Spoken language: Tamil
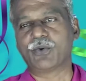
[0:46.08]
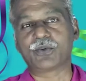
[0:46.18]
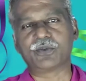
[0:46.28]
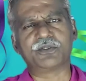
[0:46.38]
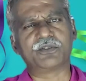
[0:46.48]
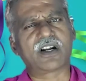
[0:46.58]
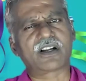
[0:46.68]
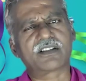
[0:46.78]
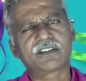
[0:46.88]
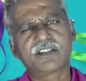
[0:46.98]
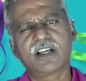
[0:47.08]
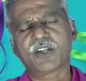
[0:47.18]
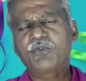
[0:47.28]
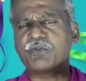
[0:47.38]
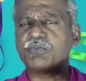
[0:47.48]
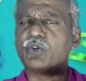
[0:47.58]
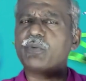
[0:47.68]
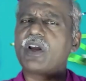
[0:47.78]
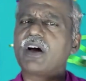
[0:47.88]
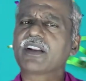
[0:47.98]
ஒரு அடர்த்தியான ஒரு
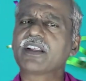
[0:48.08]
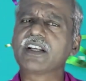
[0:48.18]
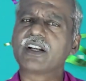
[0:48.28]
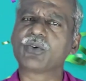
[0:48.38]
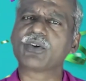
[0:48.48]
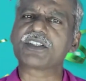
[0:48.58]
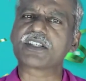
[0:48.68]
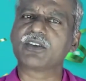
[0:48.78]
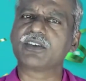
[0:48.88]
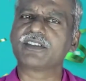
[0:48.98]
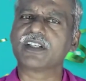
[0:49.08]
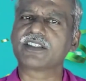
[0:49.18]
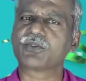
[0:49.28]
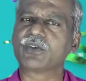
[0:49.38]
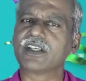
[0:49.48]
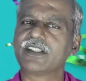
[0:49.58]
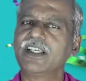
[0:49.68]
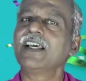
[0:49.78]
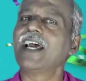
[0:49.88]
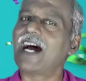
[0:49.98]
முழுமையான இருளை நோக்கி செல்ல செலுத்தக்கூடியது
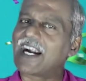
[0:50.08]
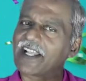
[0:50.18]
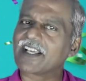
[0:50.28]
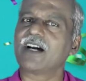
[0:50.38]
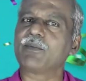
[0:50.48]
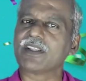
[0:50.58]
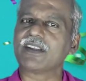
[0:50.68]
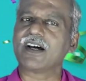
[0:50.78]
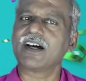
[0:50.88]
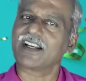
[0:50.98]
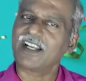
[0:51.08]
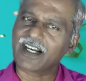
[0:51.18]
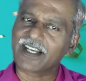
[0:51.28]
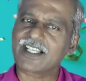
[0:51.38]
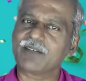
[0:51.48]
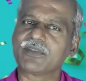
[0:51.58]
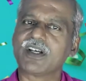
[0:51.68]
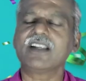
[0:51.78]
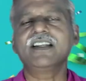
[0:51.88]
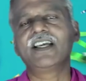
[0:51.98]
அடங்காமை தான் அதனால்
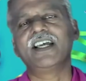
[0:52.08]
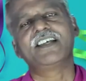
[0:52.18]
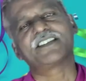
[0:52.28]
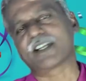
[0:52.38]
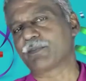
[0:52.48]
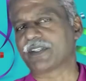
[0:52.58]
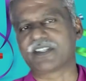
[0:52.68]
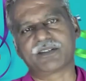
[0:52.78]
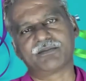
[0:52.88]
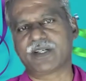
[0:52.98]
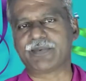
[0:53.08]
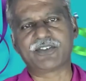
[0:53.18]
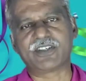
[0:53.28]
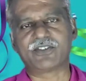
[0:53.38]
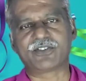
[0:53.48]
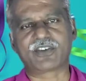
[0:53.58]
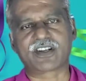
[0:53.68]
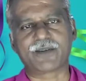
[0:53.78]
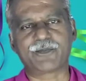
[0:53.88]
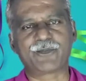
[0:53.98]
அடக்கம்தான் சிறப்பை தரும் அப்படின்னு வள்ளுவர்
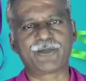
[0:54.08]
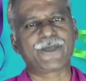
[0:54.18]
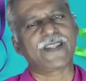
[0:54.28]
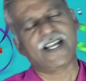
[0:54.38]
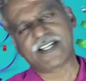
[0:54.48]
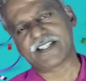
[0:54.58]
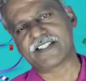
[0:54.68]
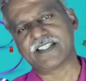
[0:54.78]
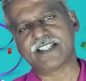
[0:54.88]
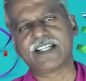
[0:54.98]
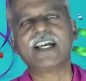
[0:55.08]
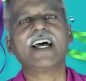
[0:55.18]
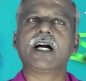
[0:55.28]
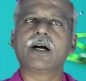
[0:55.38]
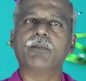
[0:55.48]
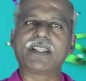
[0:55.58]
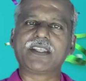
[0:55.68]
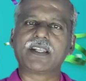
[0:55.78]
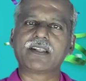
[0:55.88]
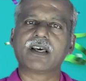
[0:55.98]
சொல்கிறார் அடுத்து
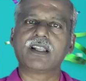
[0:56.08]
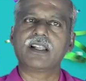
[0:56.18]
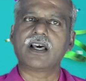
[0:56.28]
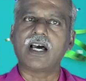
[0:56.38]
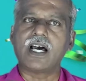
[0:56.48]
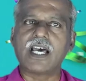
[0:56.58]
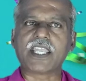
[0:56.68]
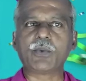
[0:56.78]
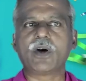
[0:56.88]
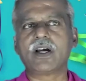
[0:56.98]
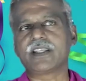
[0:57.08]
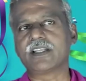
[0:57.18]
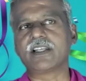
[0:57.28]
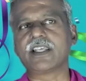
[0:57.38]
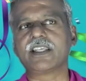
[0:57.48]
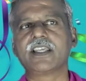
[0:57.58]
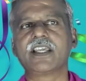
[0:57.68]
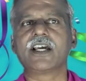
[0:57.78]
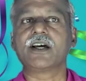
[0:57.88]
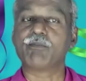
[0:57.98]
மதியென்றால் அறிவா இல்லை
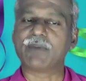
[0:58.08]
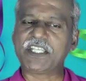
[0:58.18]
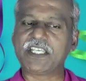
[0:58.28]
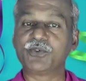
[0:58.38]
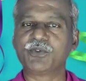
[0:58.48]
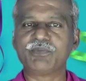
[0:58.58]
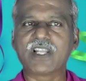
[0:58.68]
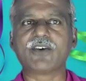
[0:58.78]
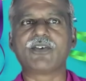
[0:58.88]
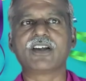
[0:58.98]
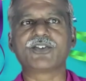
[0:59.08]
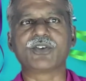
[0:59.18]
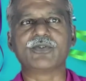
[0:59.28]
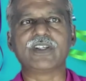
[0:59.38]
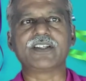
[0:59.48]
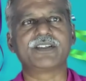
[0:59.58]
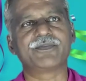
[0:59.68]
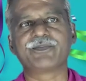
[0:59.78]
மதியதுவும் நிலவா சொல்வீர்